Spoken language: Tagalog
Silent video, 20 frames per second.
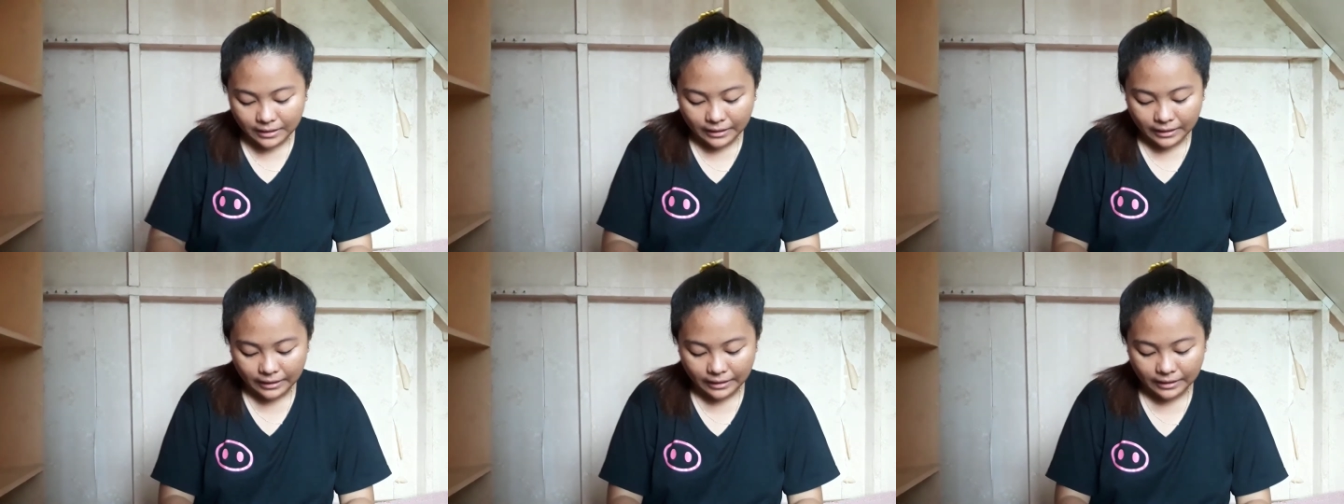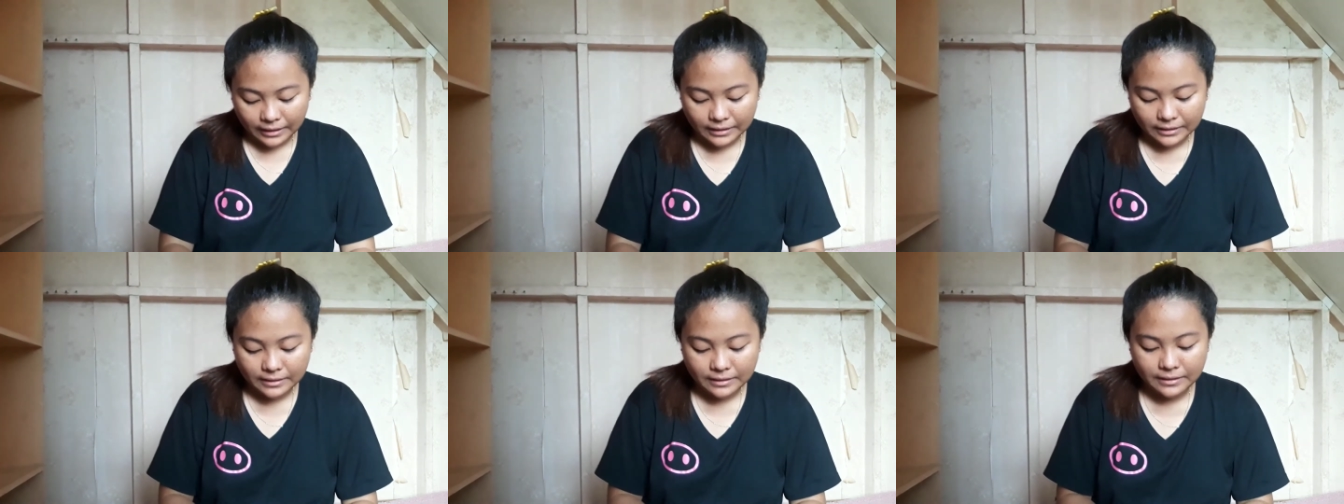
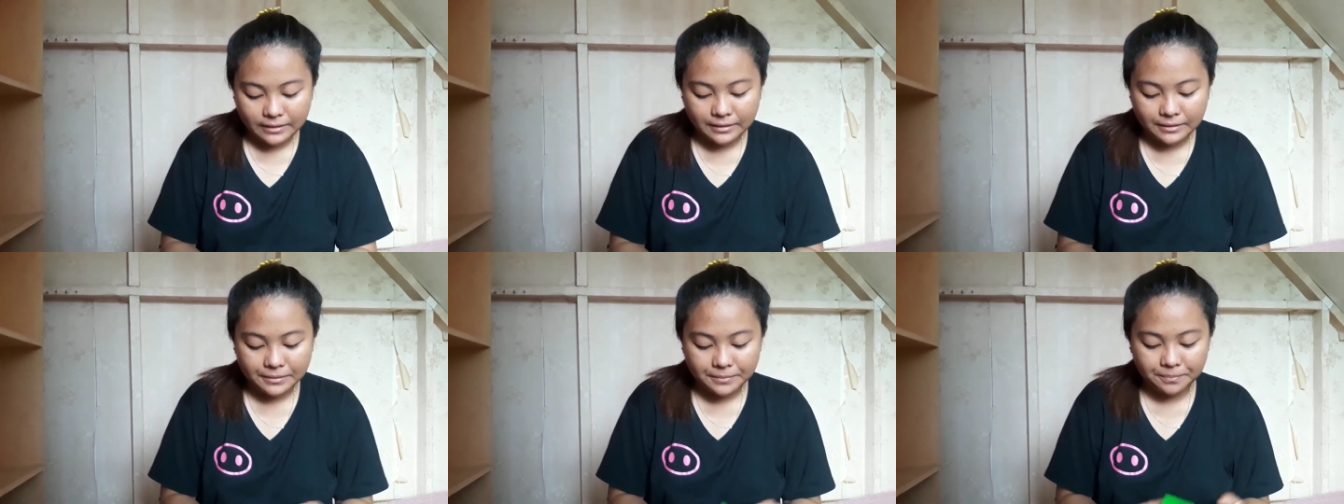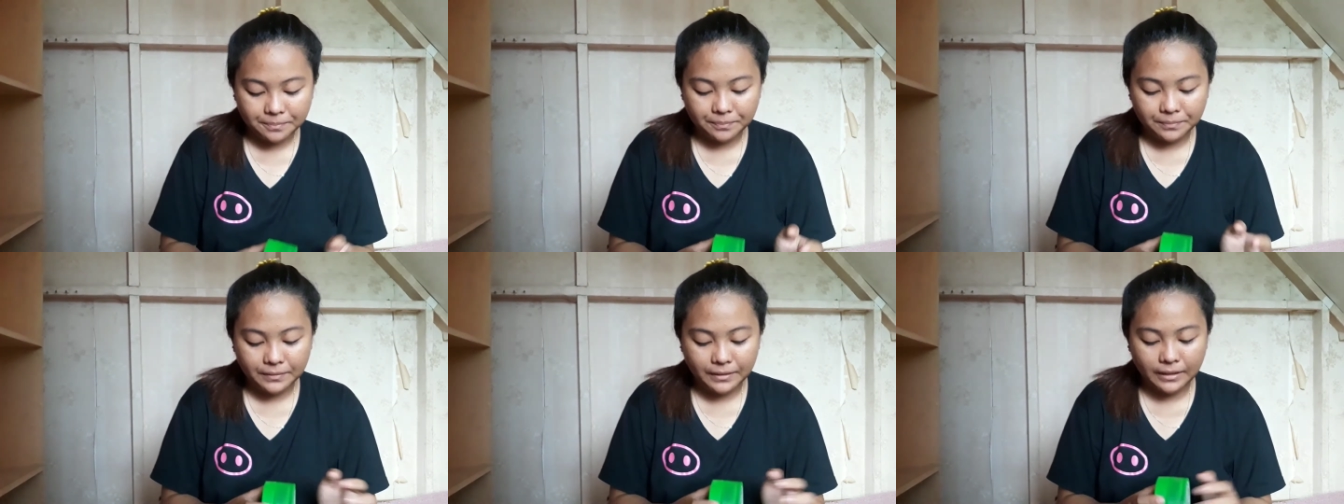And,
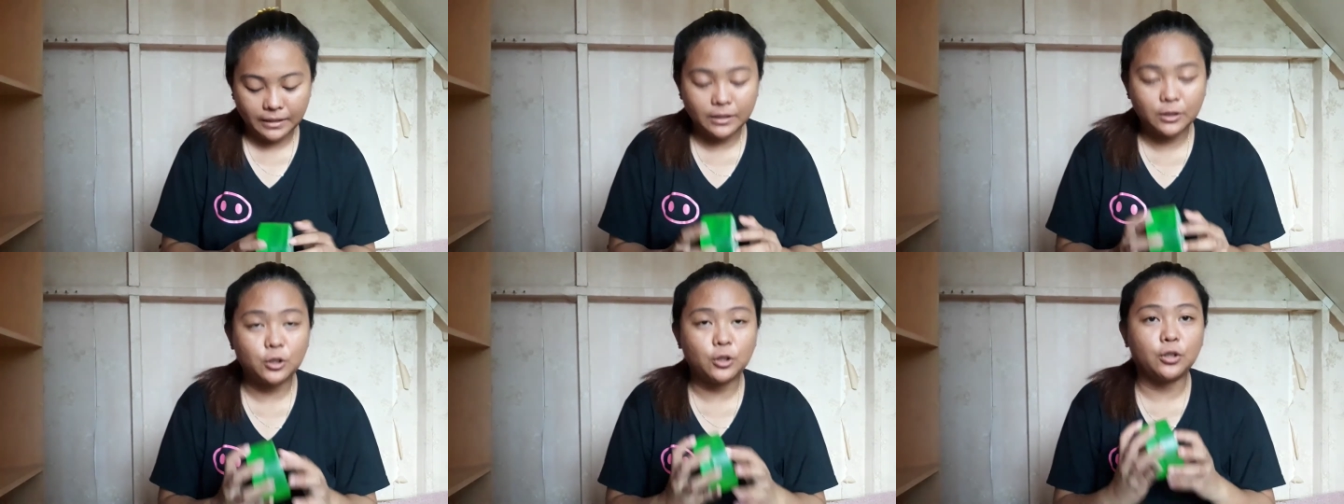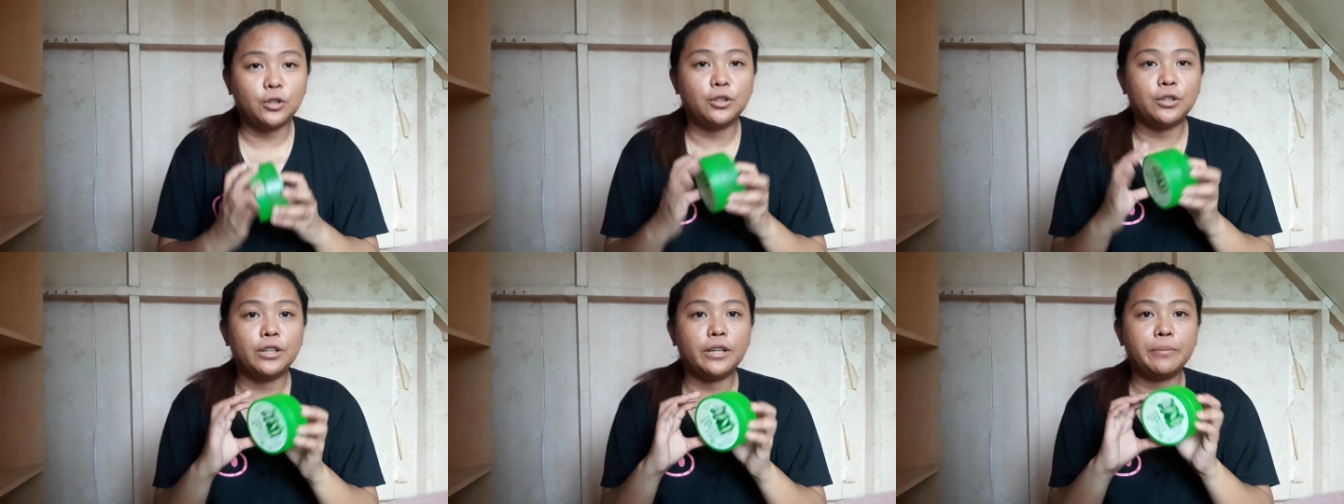
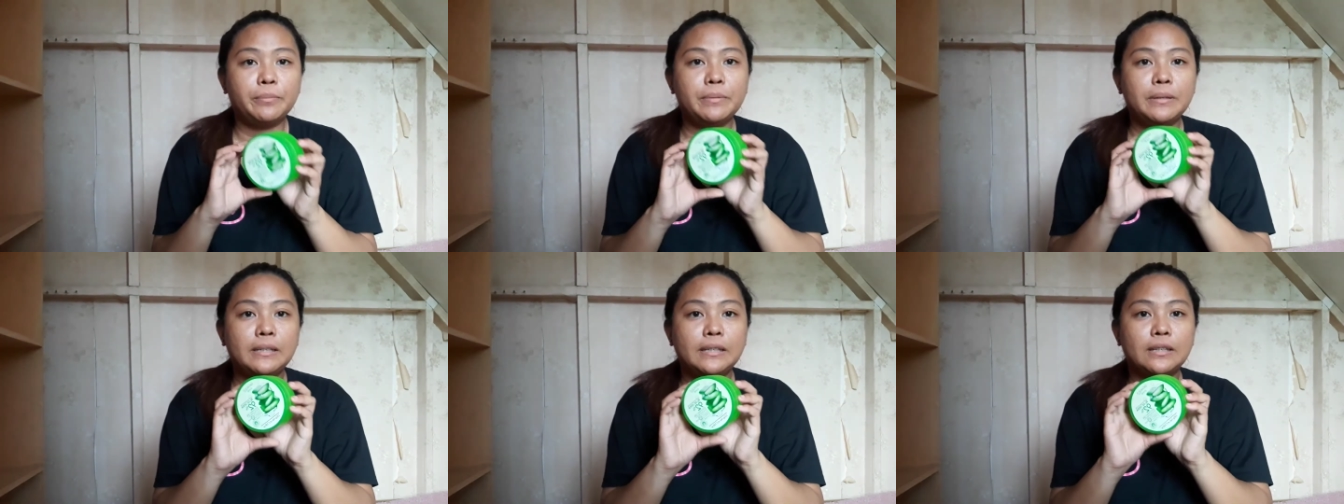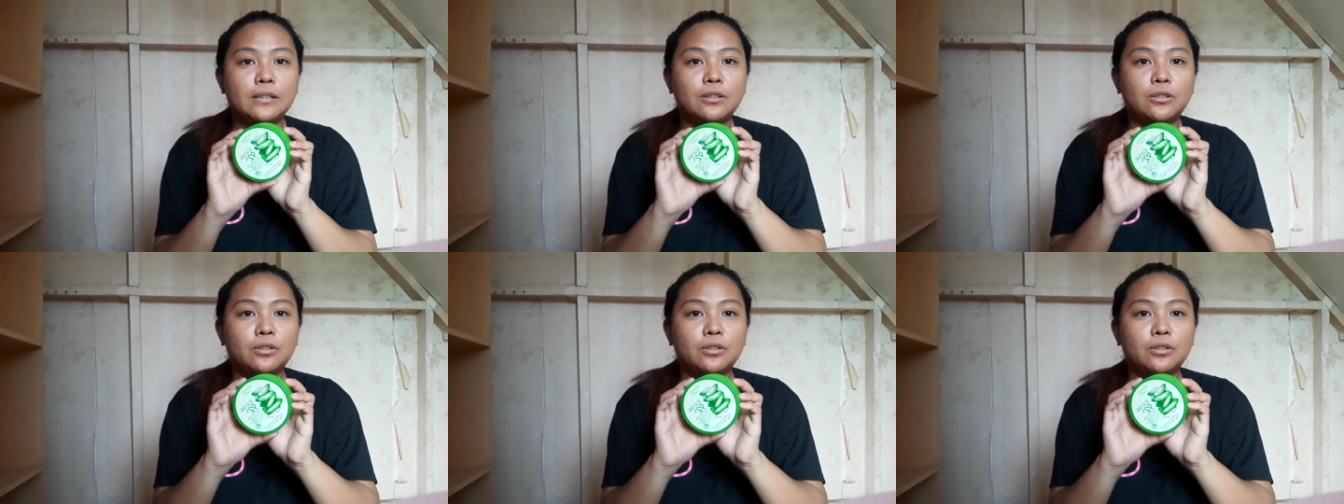ito, nabili